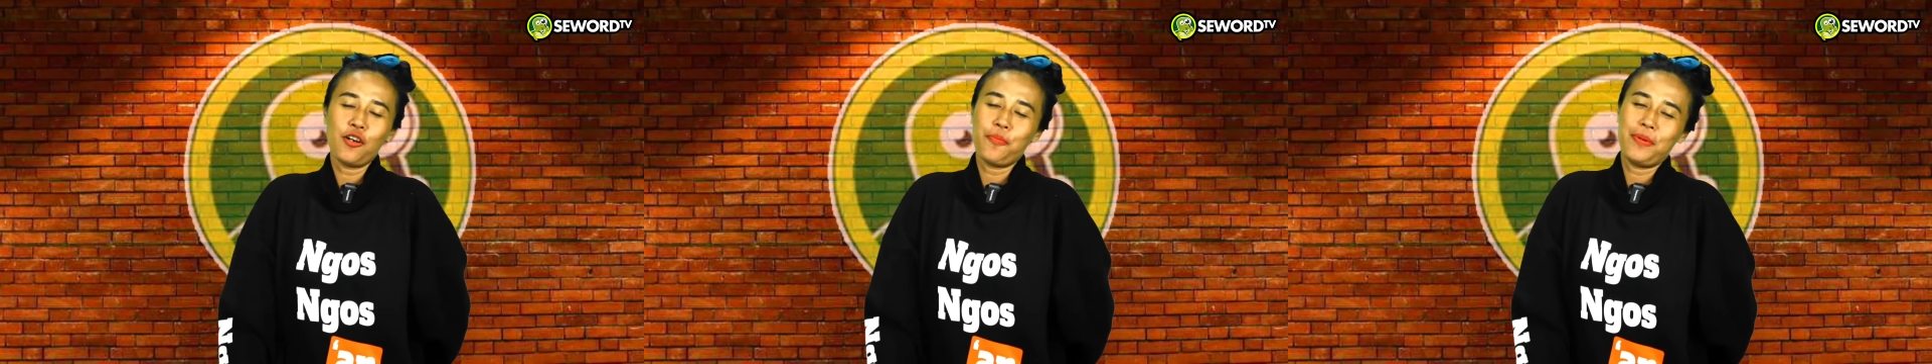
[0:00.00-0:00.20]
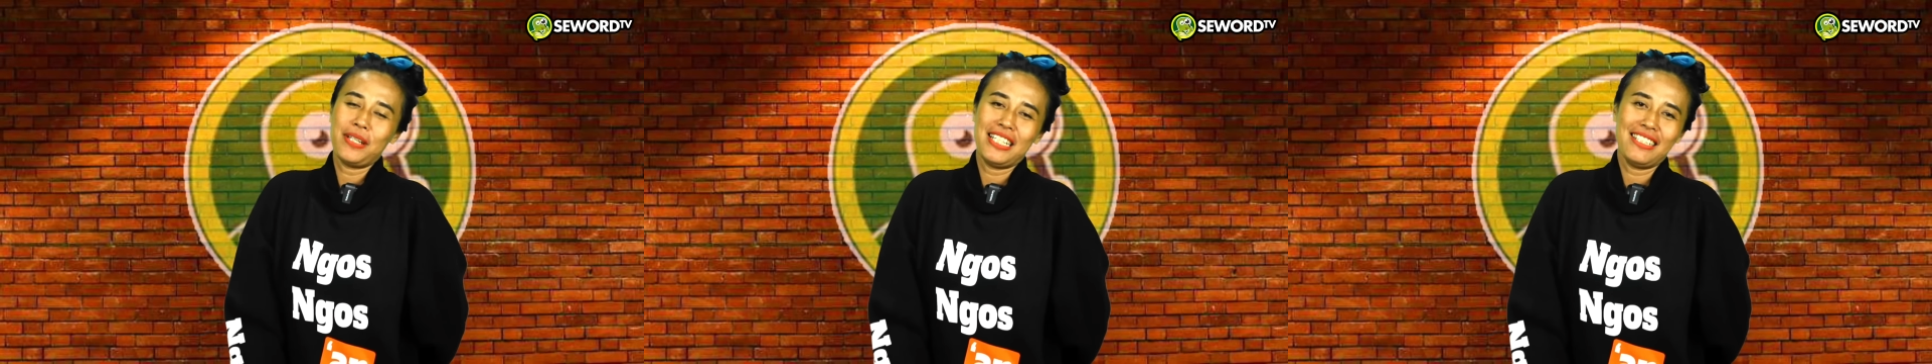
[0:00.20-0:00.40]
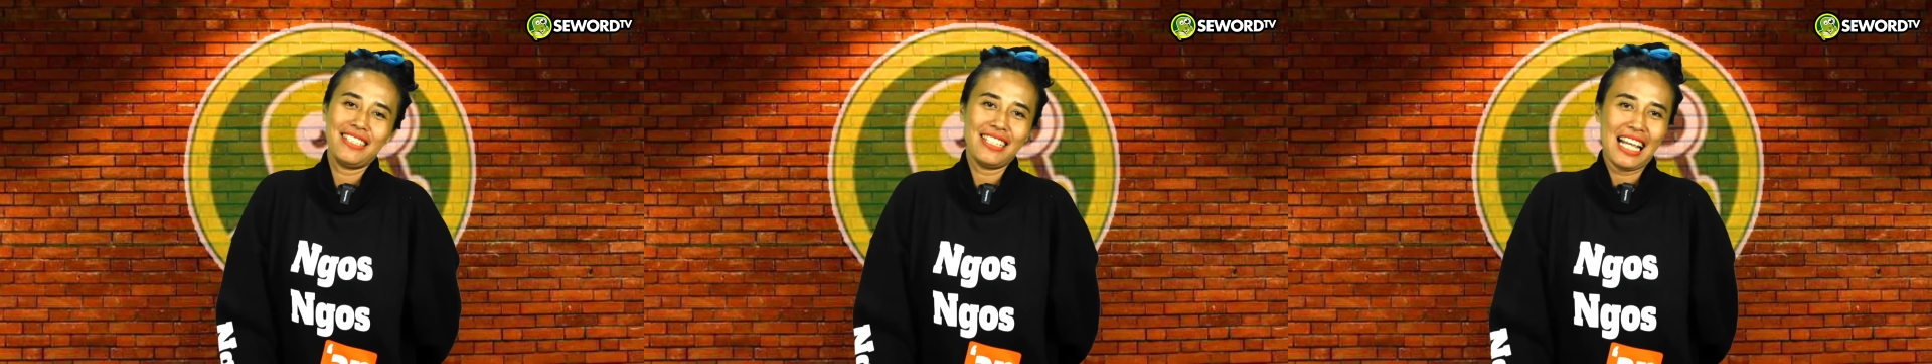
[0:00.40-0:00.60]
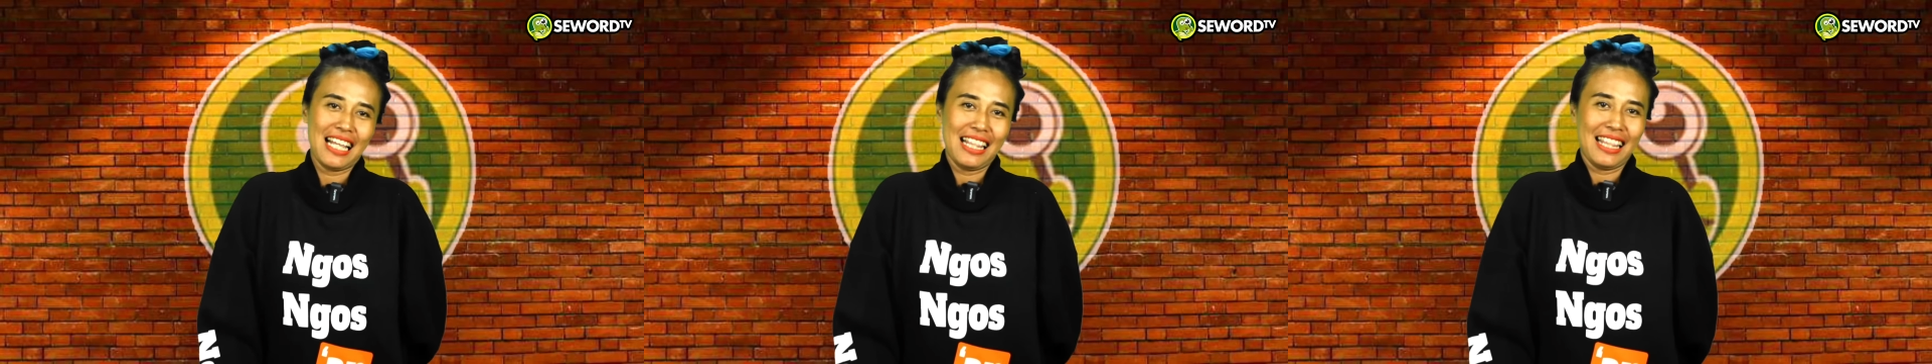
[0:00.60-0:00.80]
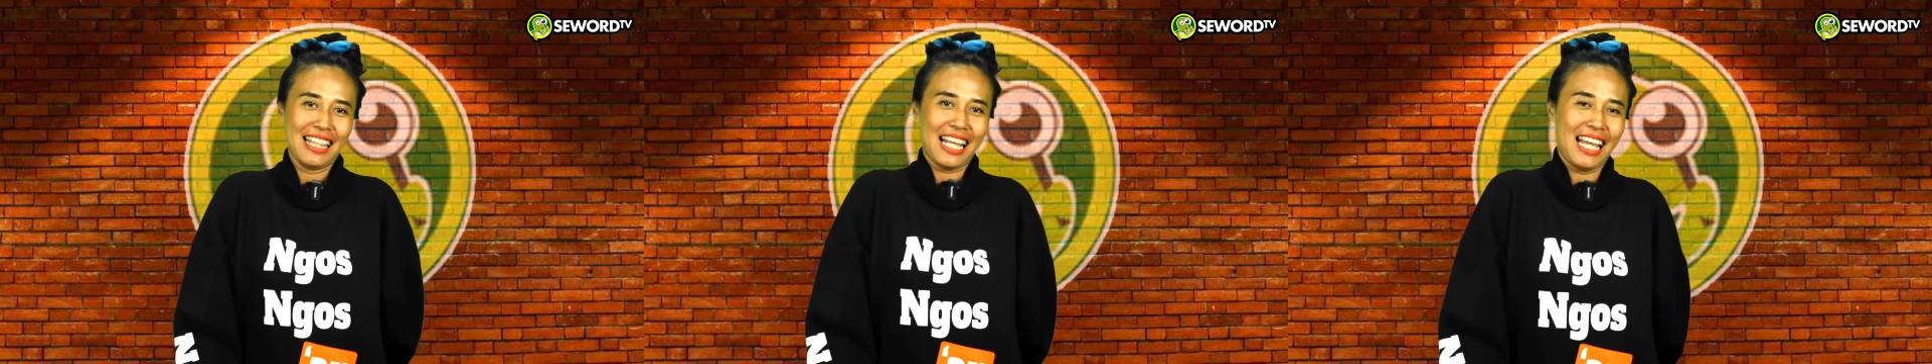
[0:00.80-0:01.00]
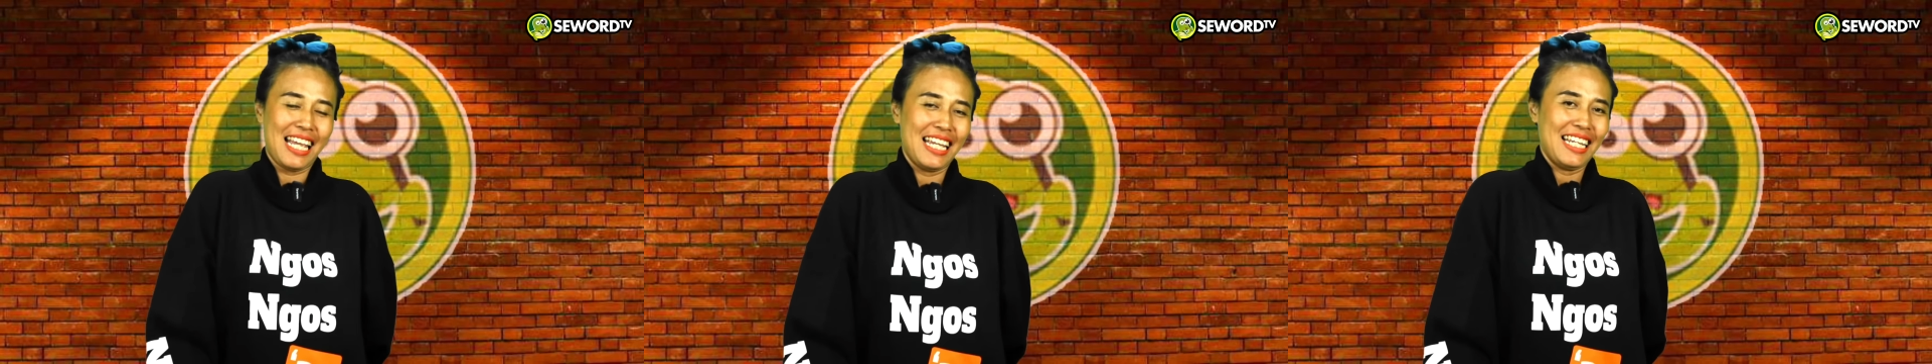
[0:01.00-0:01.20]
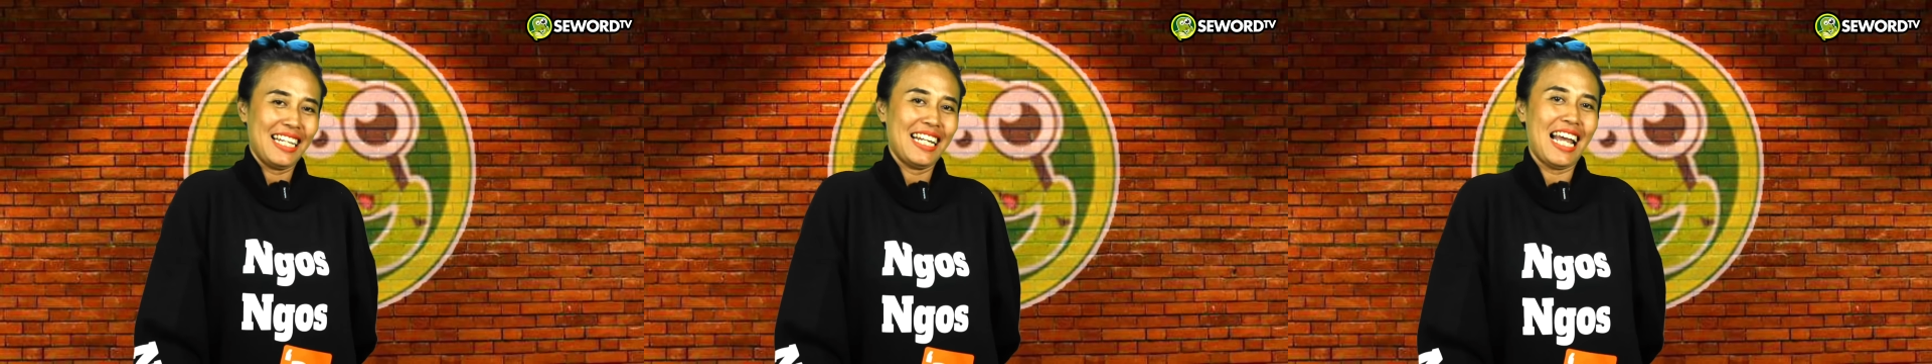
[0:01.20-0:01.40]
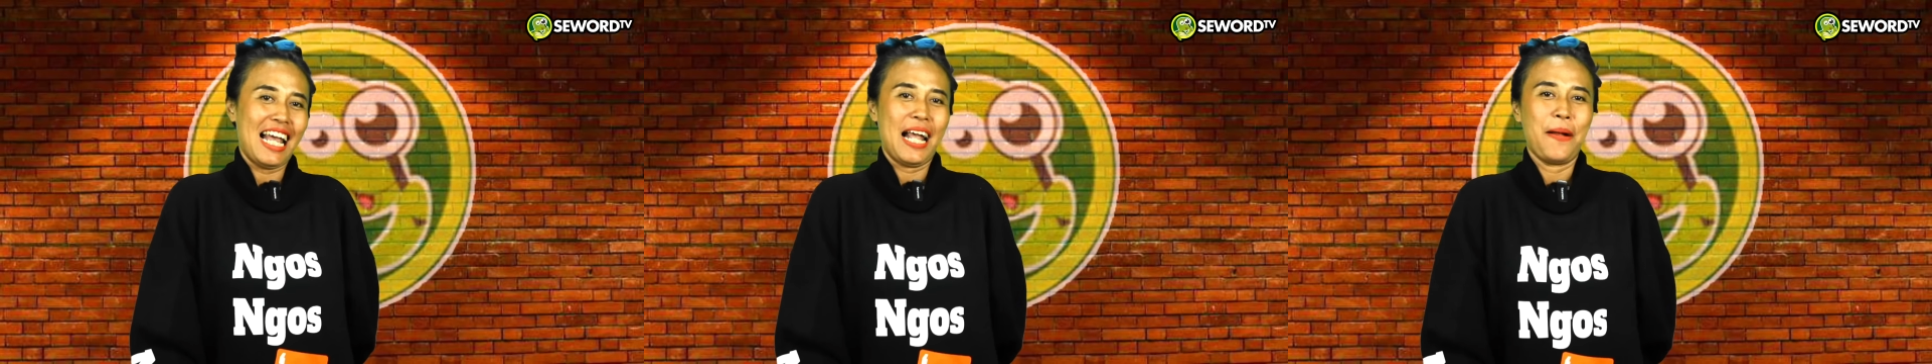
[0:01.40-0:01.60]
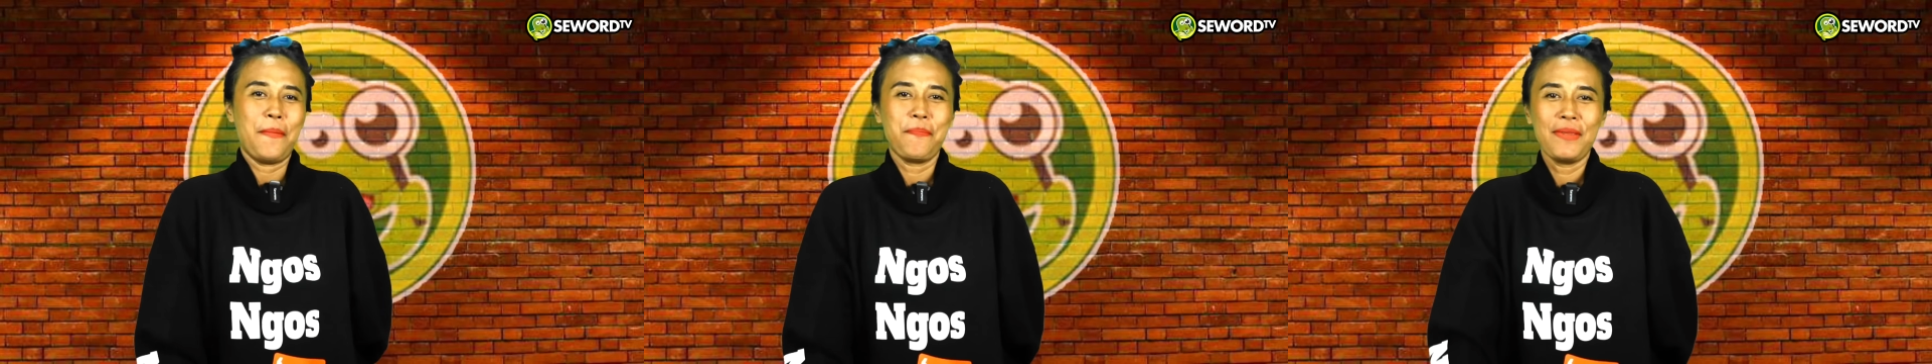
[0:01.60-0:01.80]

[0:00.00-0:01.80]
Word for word: ngopi nih santai. Nah,